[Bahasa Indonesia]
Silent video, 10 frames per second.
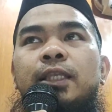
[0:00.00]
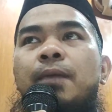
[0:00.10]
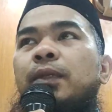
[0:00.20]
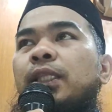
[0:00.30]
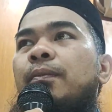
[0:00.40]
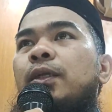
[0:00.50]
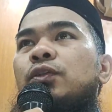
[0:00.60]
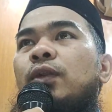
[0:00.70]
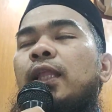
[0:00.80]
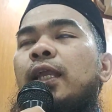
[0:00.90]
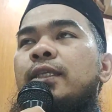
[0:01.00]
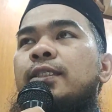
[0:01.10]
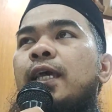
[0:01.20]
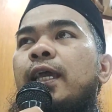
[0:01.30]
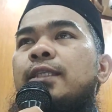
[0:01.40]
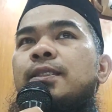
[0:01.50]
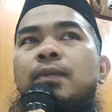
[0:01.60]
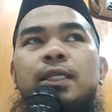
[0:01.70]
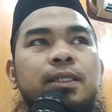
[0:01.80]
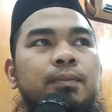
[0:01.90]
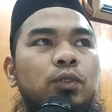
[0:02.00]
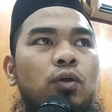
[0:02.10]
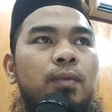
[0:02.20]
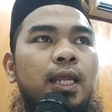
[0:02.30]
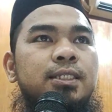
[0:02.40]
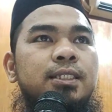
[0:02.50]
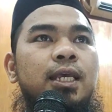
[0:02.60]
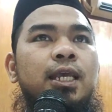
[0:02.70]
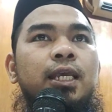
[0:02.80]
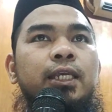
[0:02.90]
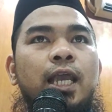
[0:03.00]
yang pertama surat An-Nisa ayat 11 sampai 12,